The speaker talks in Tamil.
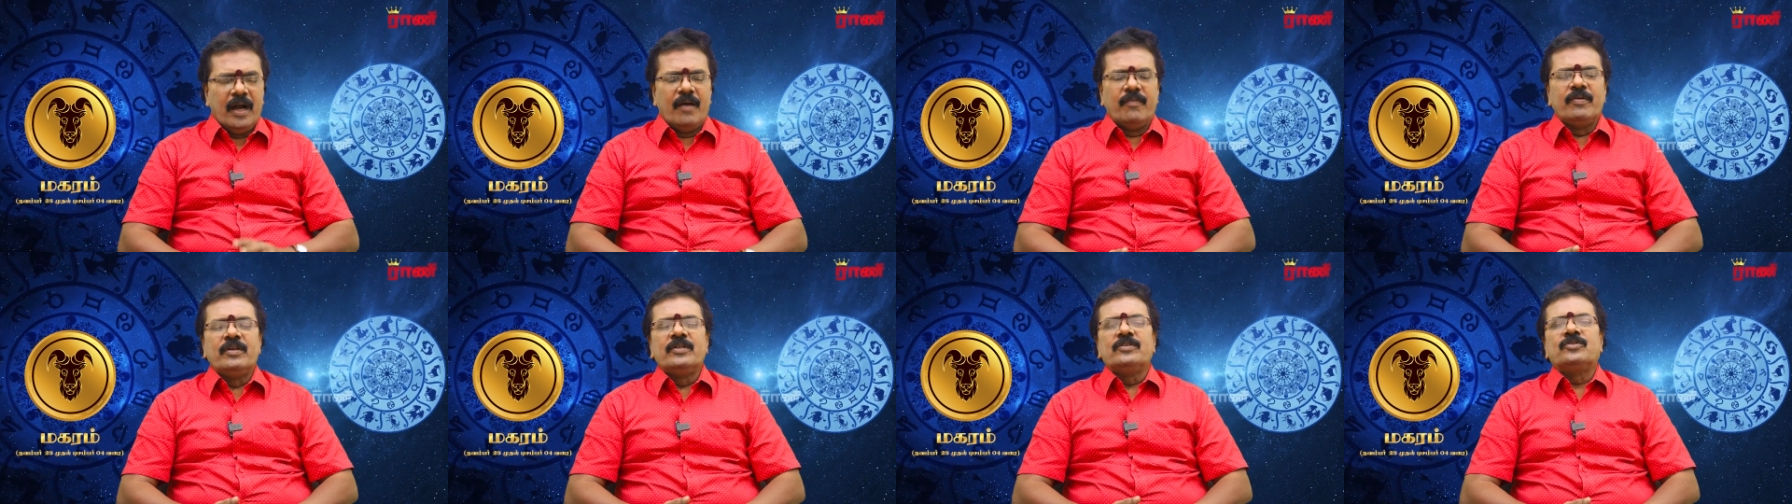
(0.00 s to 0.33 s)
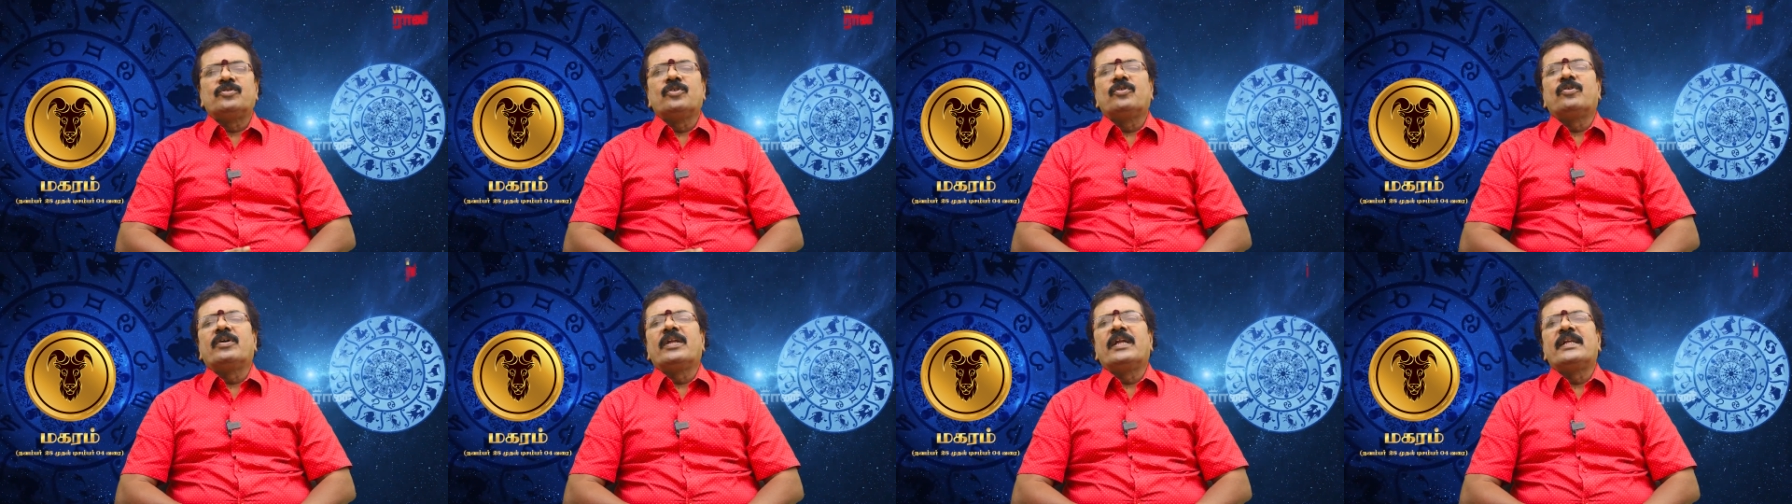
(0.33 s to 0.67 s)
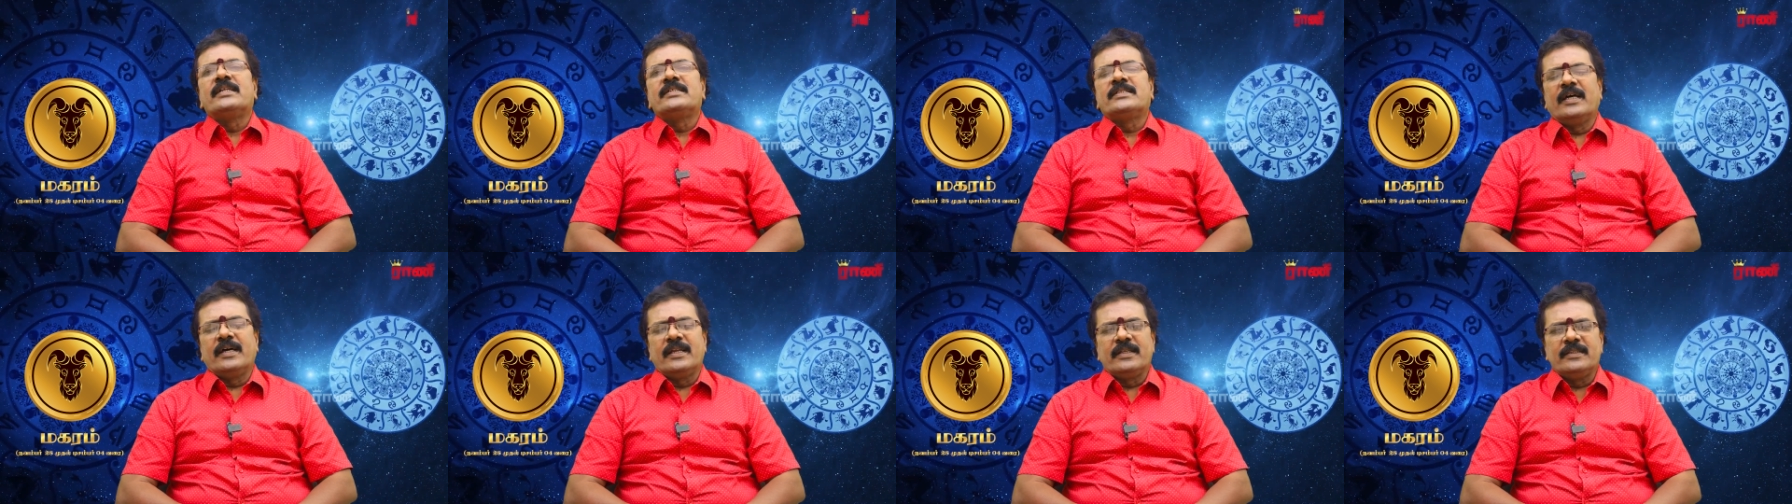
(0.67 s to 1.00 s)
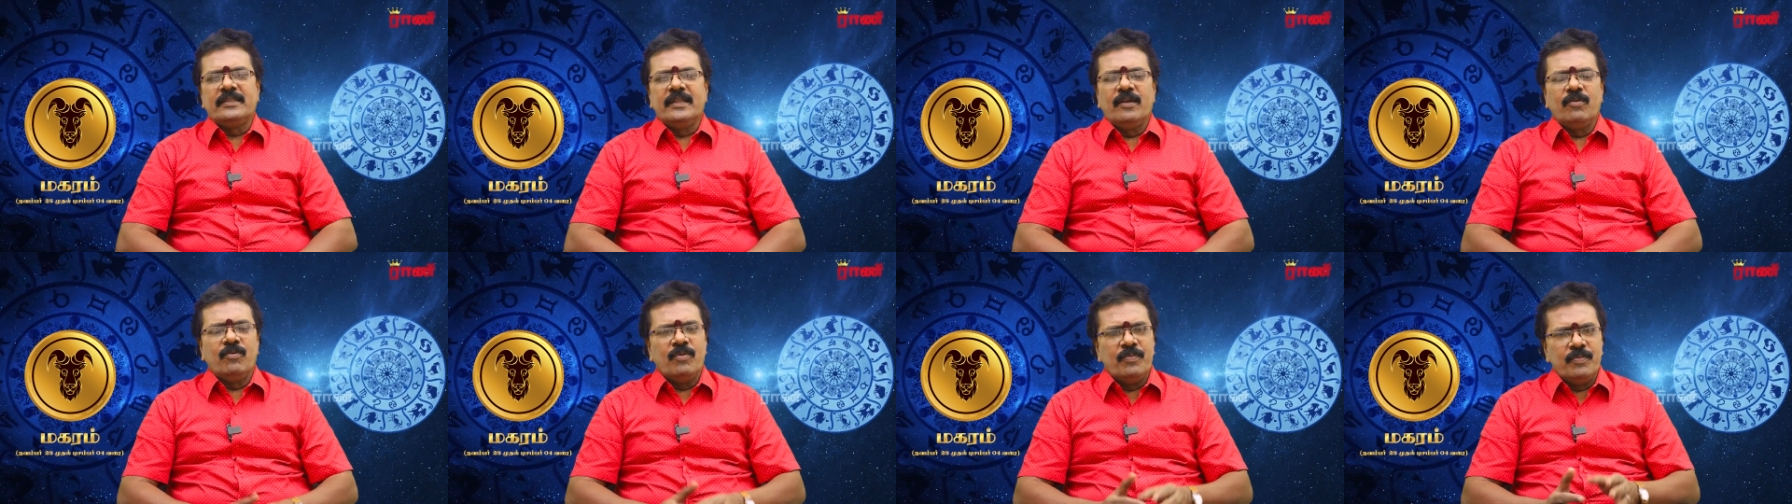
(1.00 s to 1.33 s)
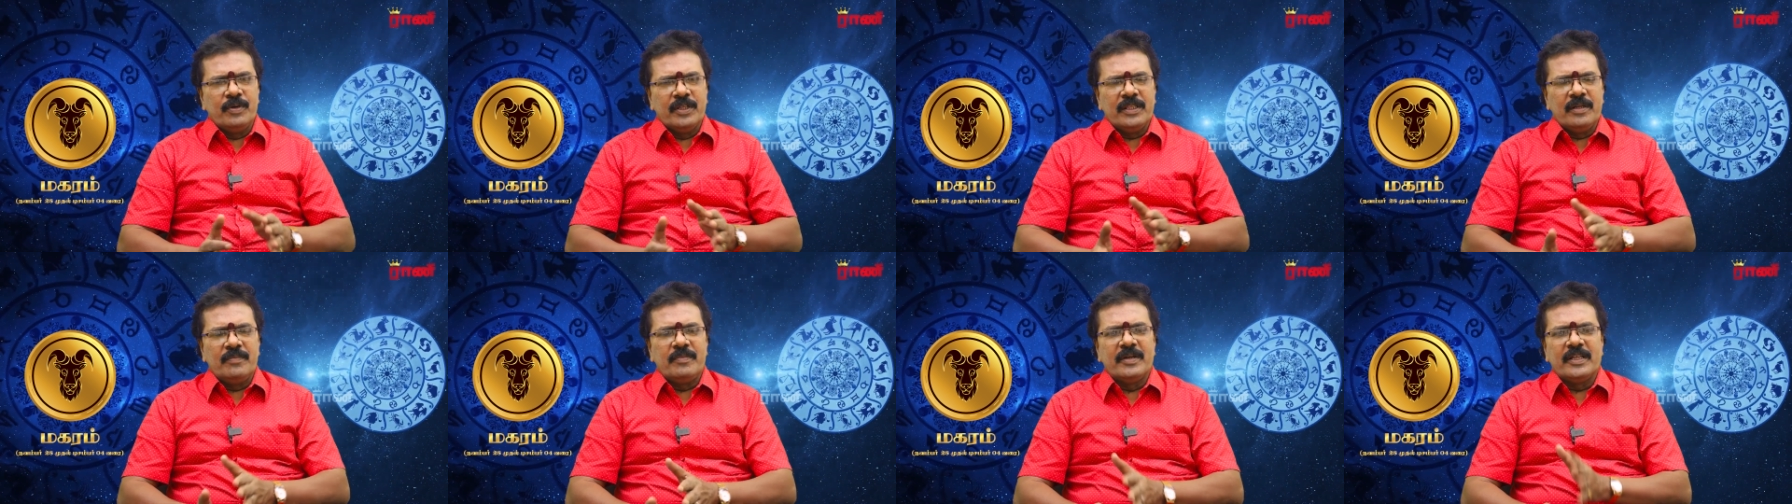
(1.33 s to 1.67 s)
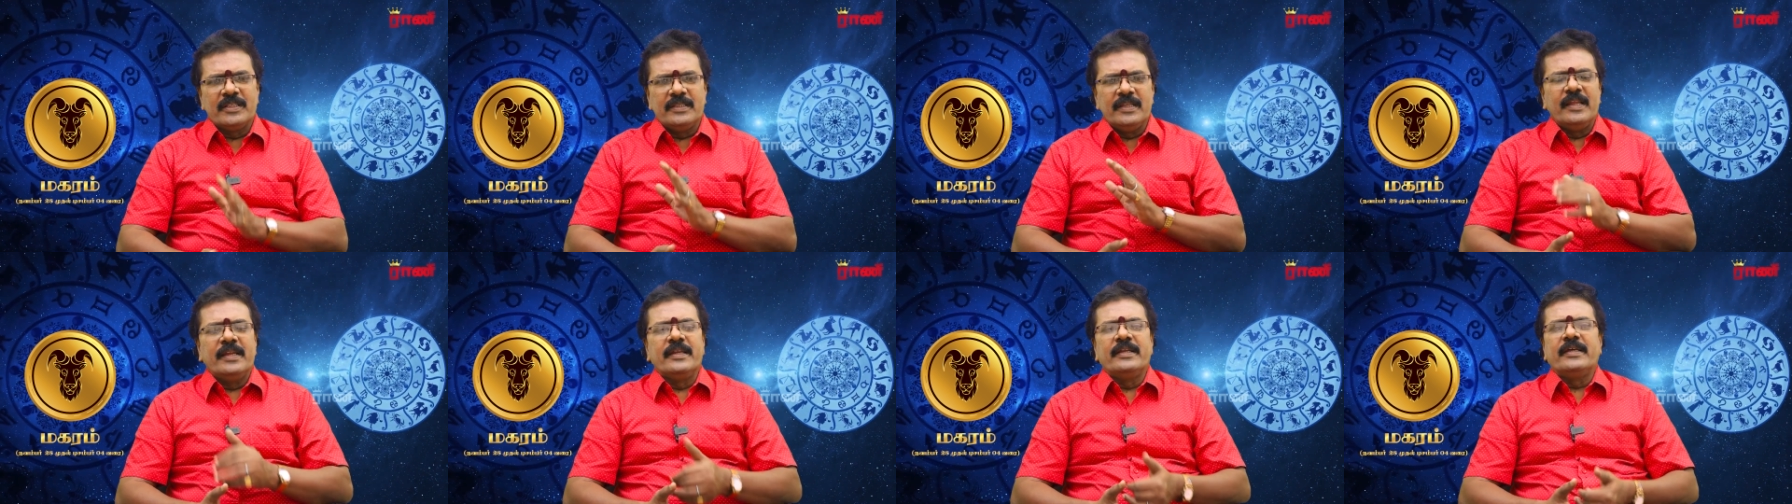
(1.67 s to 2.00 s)
அவரும் சுக்கரன் சாரத்தில் ஒன்பதாம்
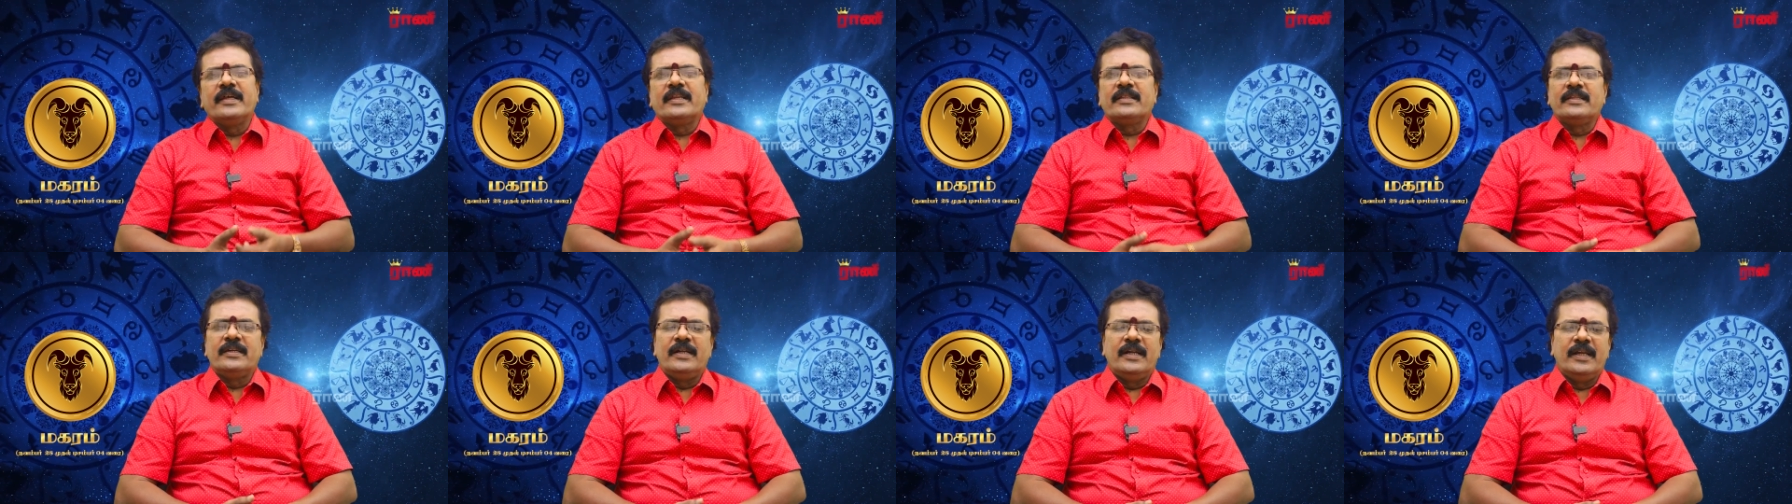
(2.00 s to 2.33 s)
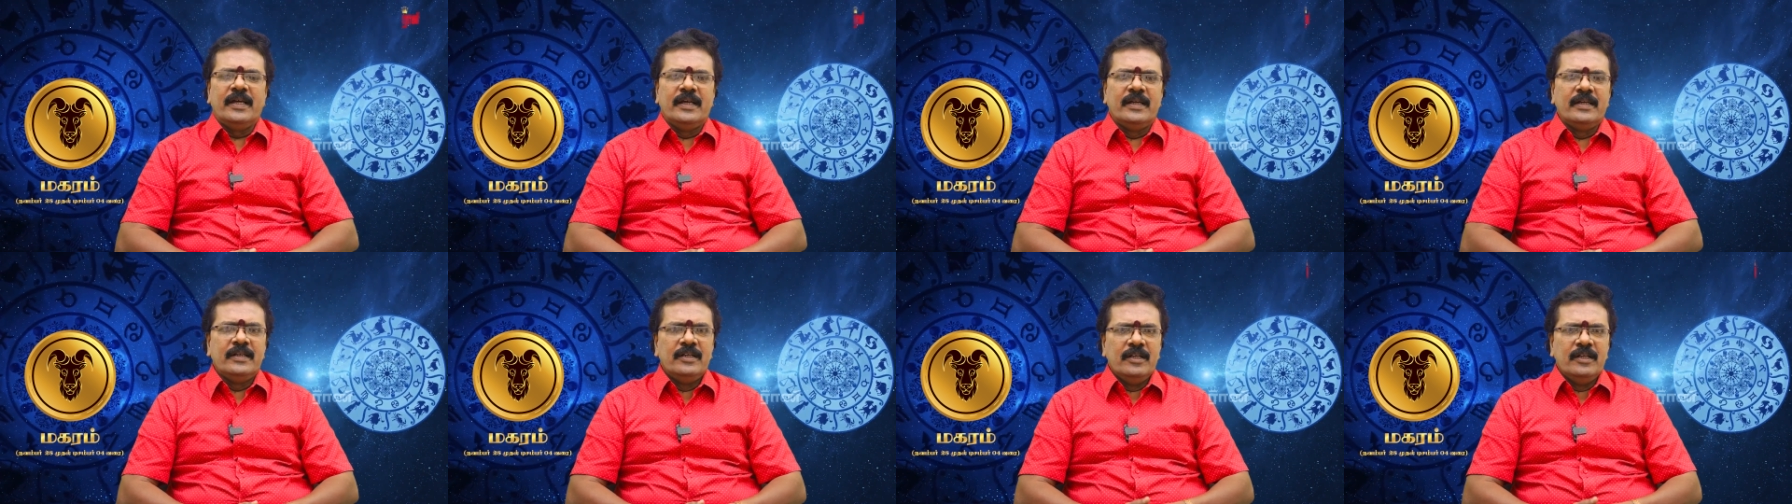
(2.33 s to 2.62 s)
இடத்துல இருக்கிறதுனால